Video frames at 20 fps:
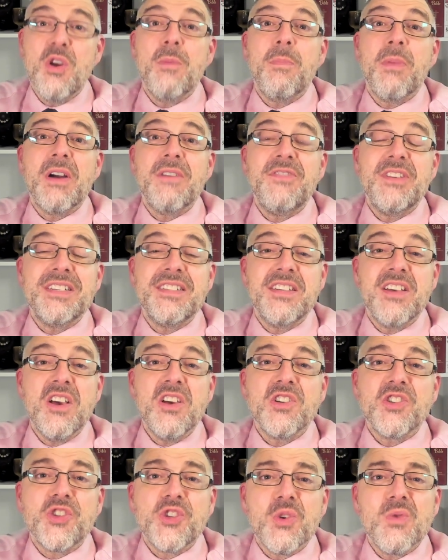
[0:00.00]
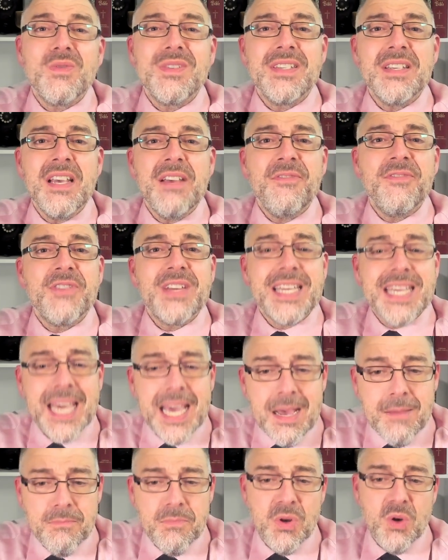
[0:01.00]
le professeur Joseph
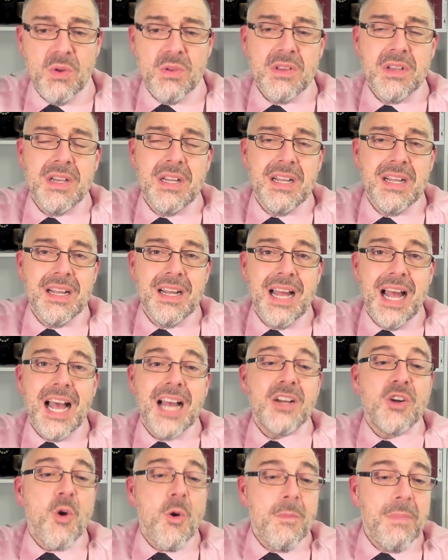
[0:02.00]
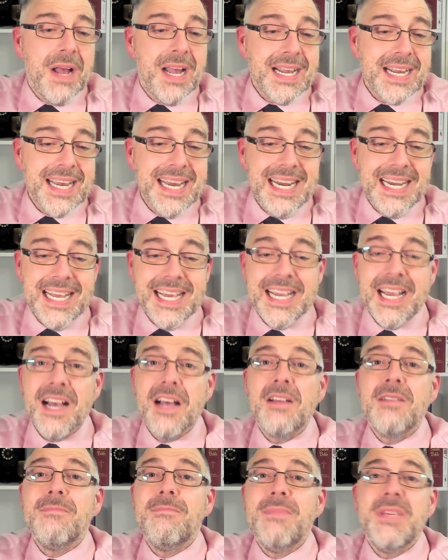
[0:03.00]
Campbell a comparé les
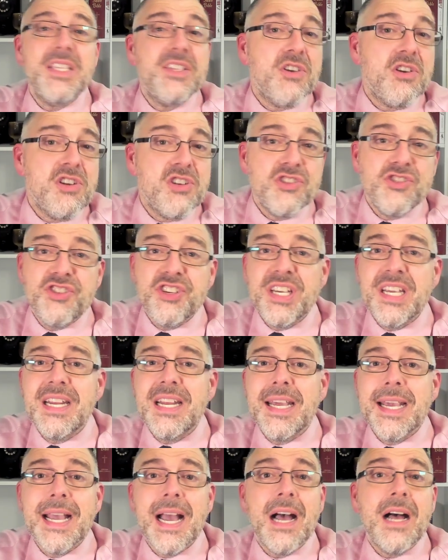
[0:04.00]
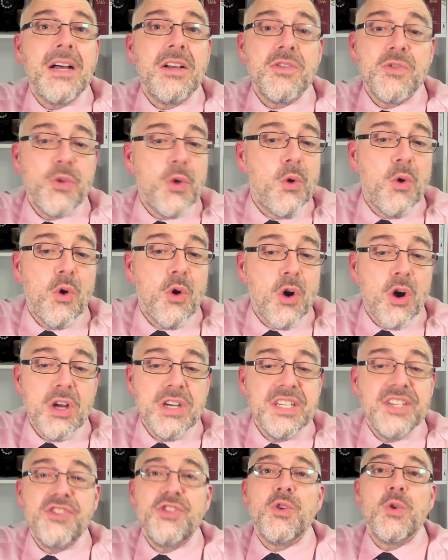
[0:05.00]
grandes mythologies et les grandes
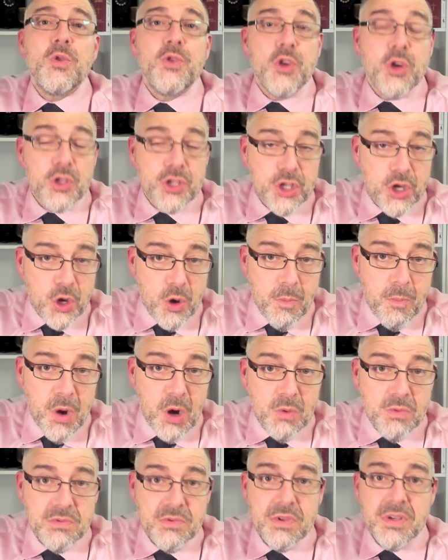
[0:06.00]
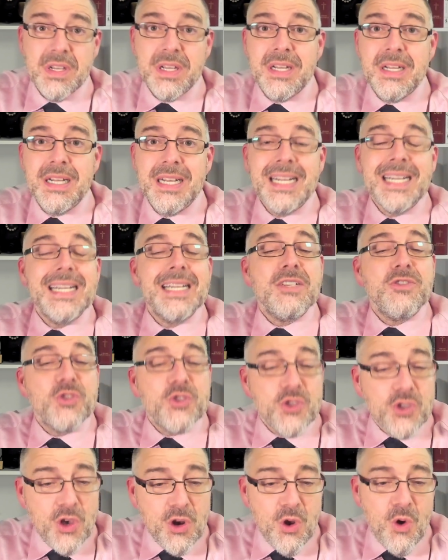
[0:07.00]
religions de notre monde,
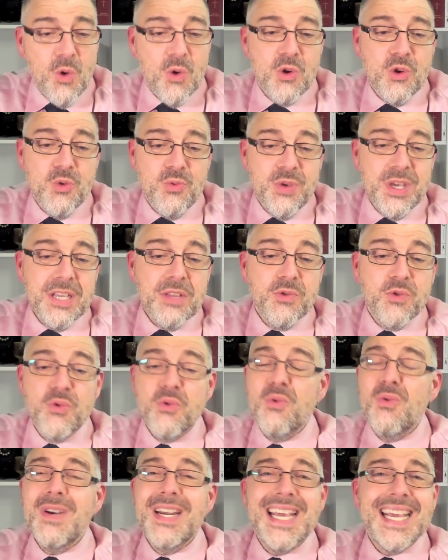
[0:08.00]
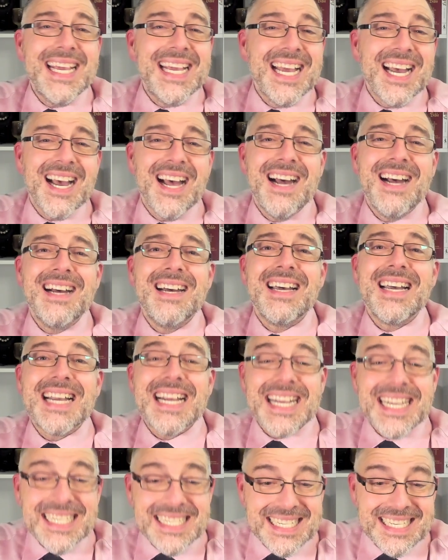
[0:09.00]
Selon lui, tous les grands
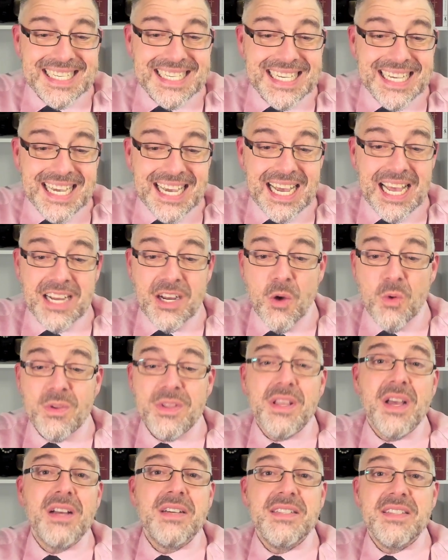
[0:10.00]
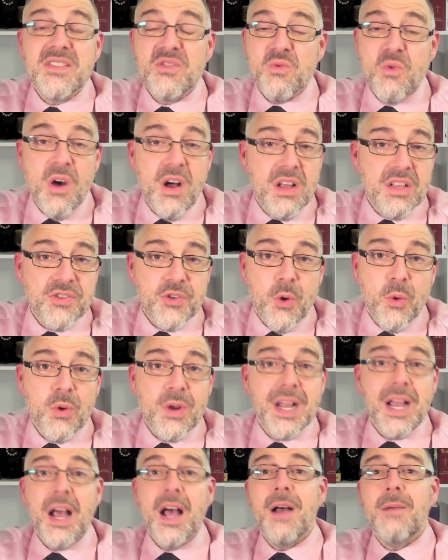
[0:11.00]
récits racontant l'histoire d'un
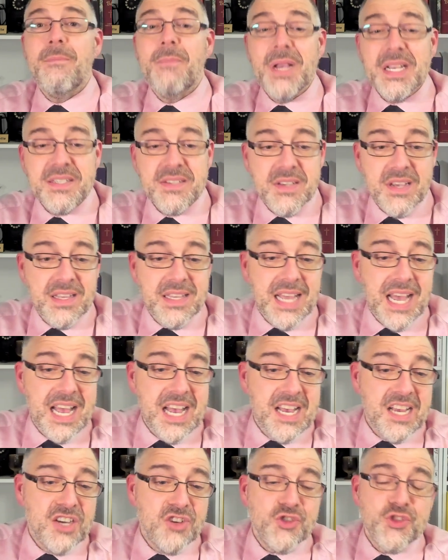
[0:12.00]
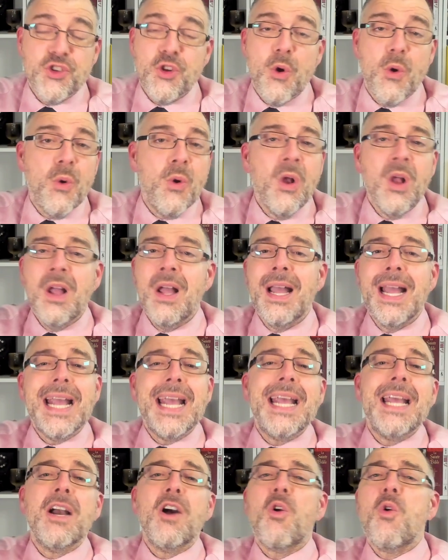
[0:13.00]
grand personnage, d'un
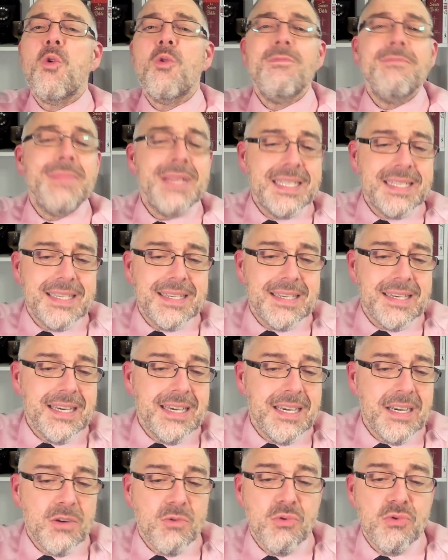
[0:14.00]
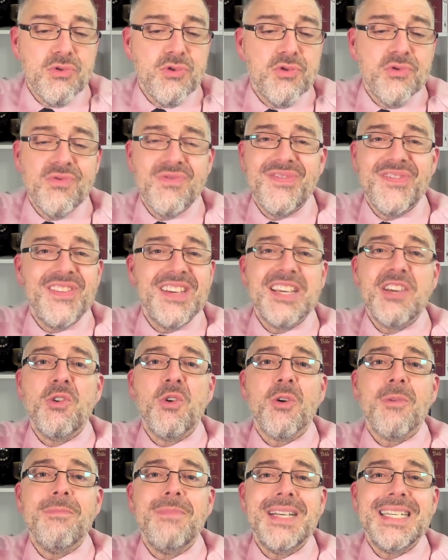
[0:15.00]
héros mythique ou d'une
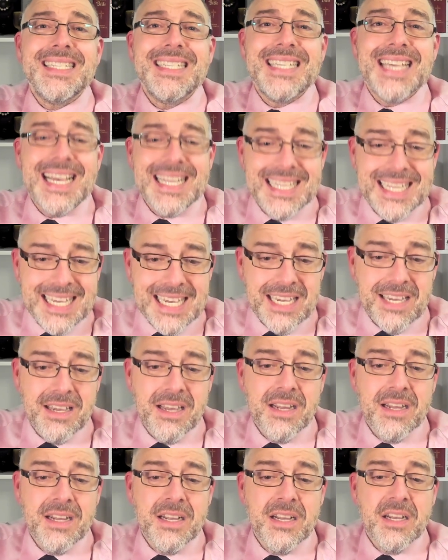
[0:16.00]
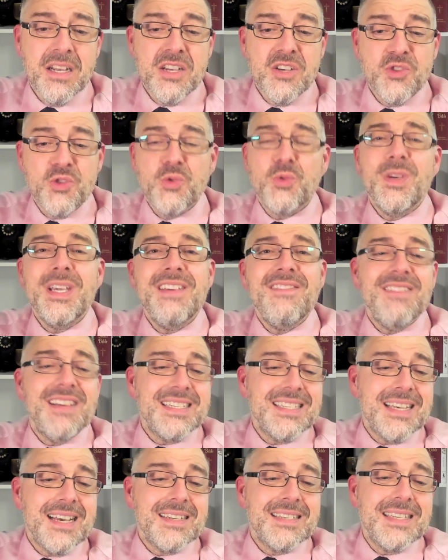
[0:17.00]
figure messianique suivent
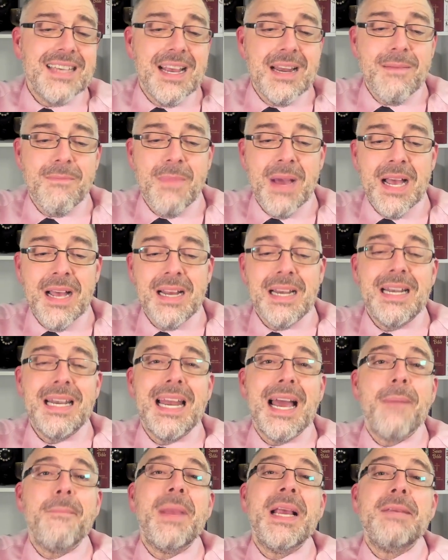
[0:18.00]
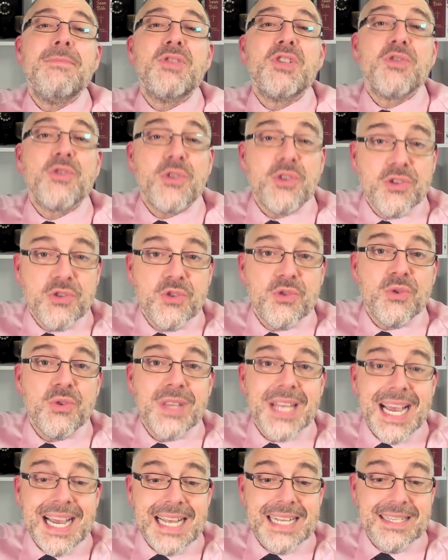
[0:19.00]
essentiellement la même structure
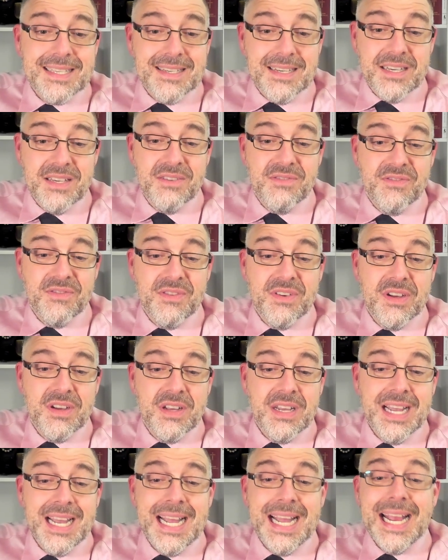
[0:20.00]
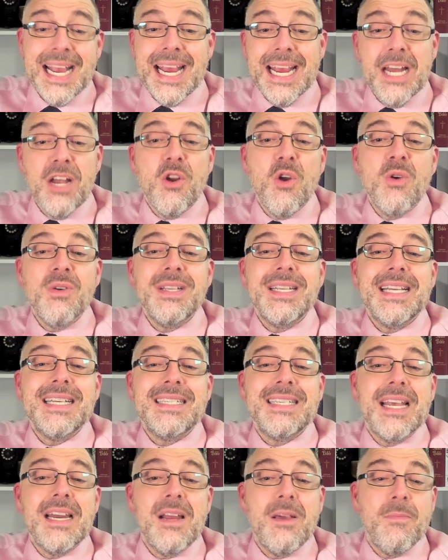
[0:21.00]
narrative. Et l'un
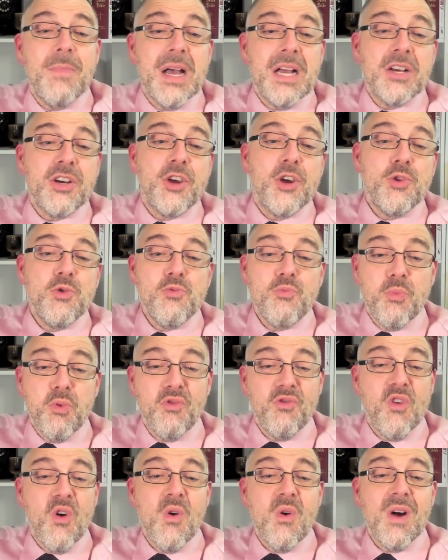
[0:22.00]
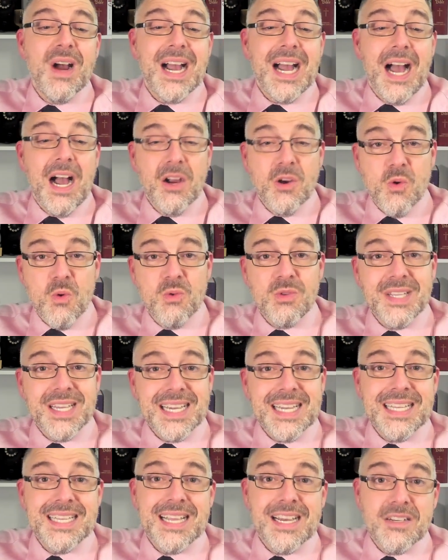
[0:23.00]
des éléments que nous pouvons
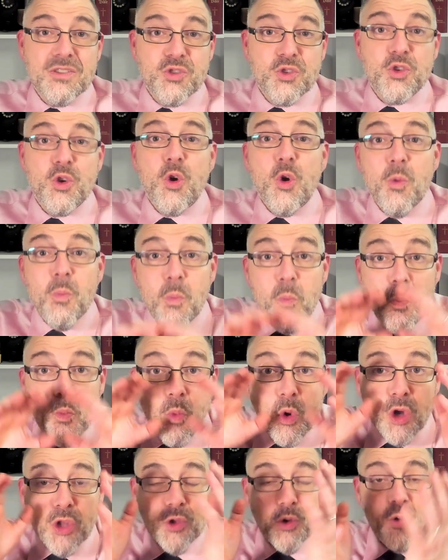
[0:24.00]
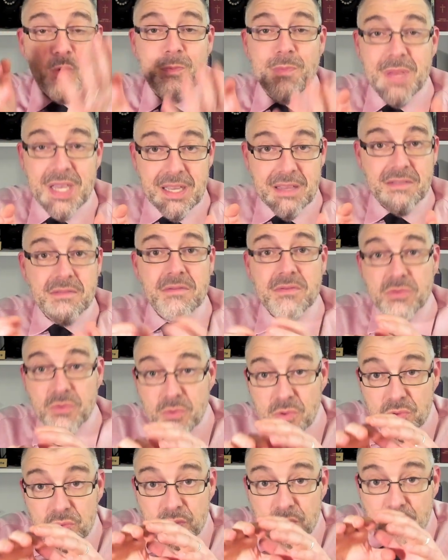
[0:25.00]
rencontrer dans ce monomythe,
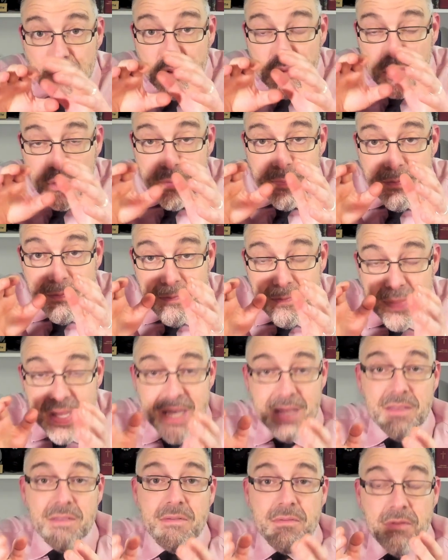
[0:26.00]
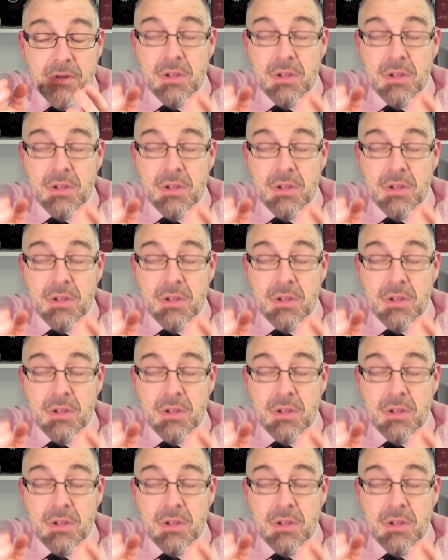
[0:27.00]
ce, ce mythe